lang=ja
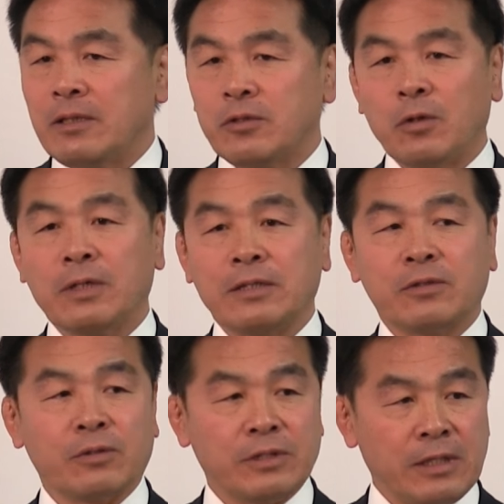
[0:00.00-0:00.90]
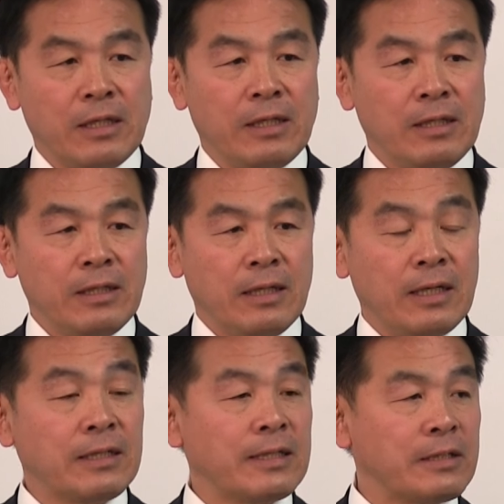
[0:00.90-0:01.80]
総括をして
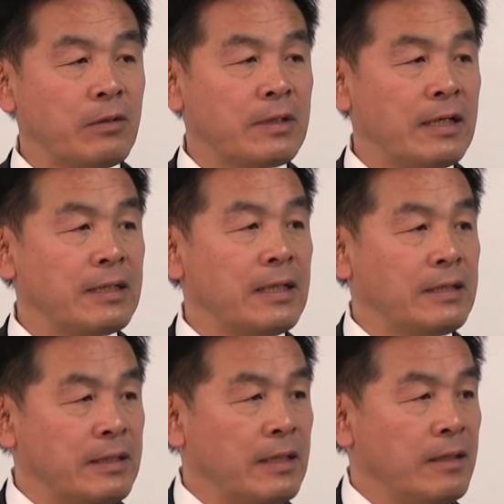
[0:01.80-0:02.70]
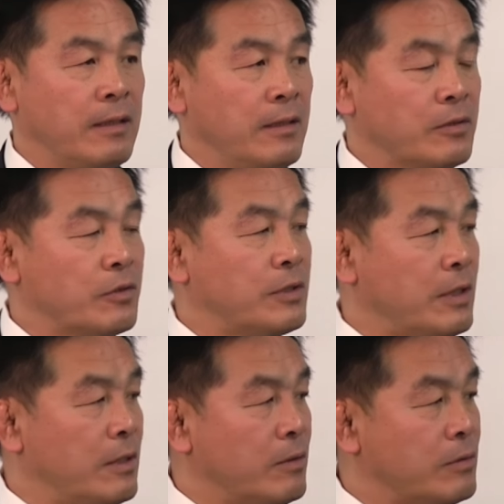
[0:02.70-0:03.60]
在り方を考えて、そし
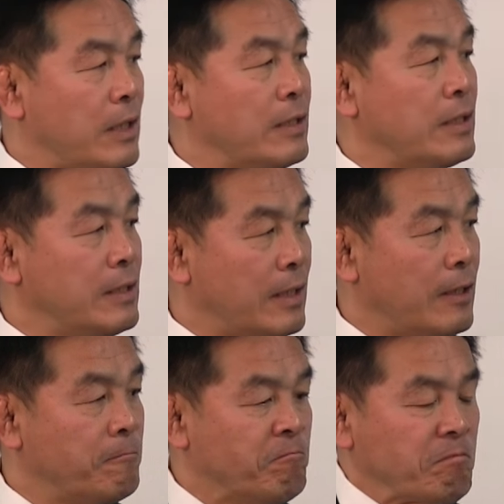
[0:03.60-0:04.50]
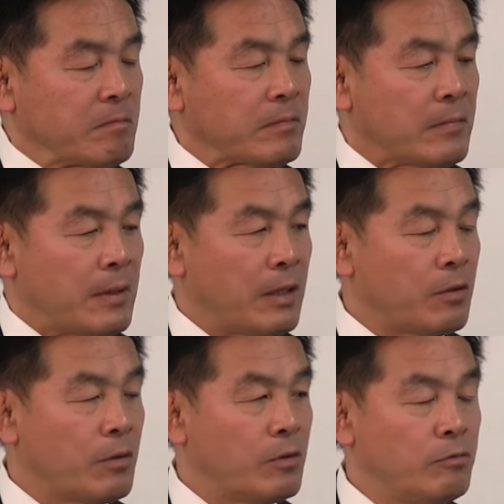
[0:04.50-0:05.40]
て具体的な
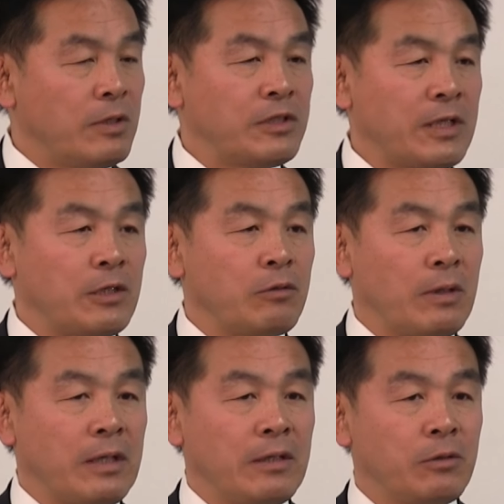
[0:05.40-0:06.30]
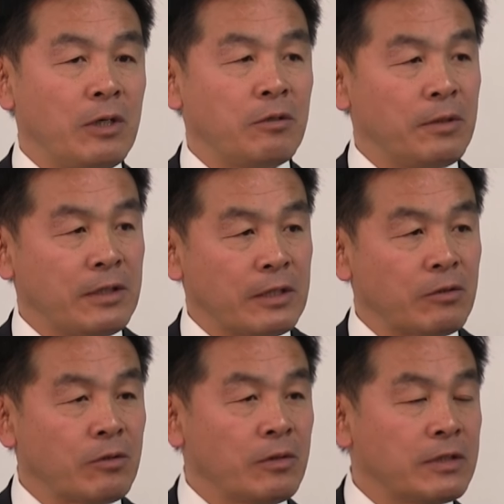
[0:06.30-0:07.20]
運営主体とはどうあるべきか
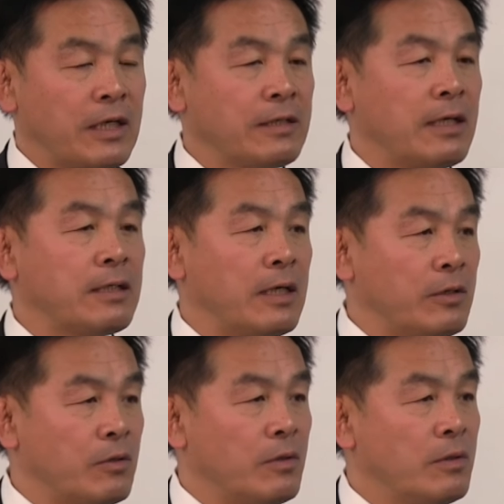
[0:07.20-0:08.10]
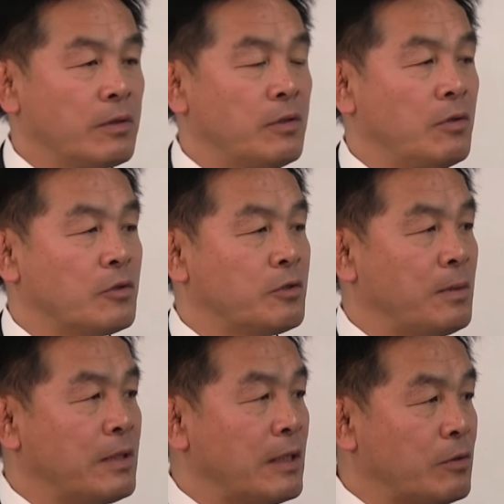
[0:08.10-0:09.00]
という3段階の議論をす
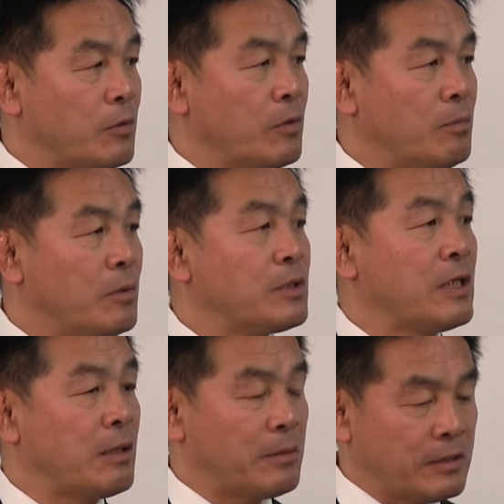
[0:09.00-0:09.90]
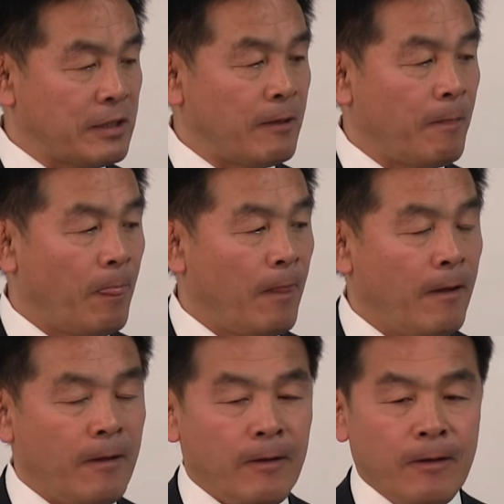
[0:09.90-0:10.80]
べきだと申し上げました。
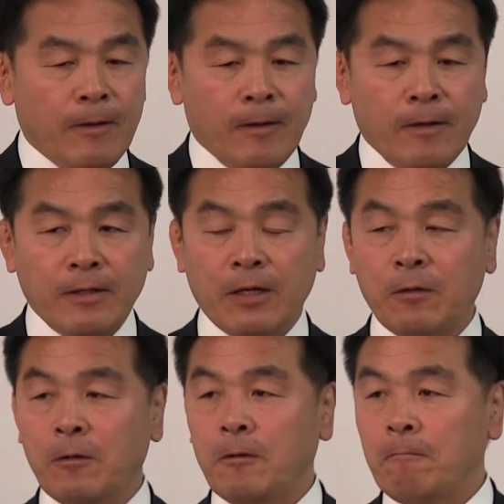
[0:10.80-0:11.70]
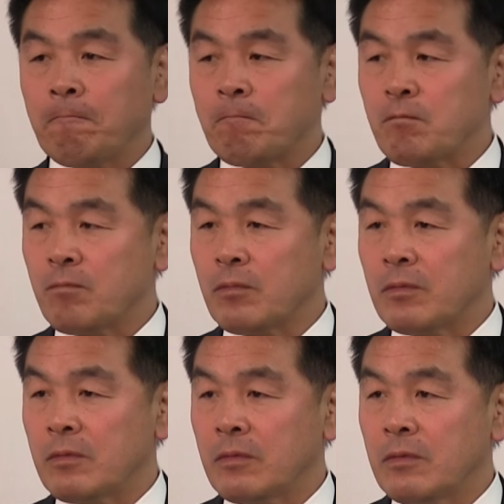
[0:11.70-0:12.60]
で、昨
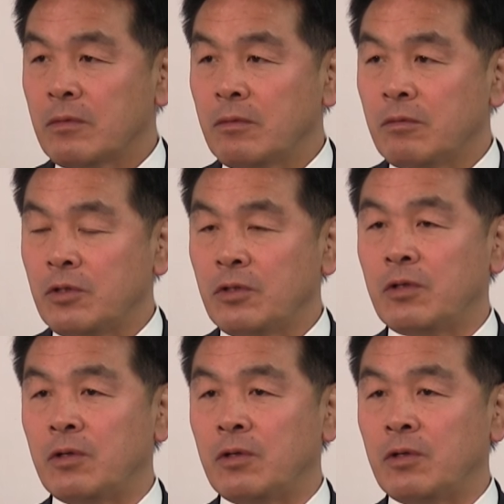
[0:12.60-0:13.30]
日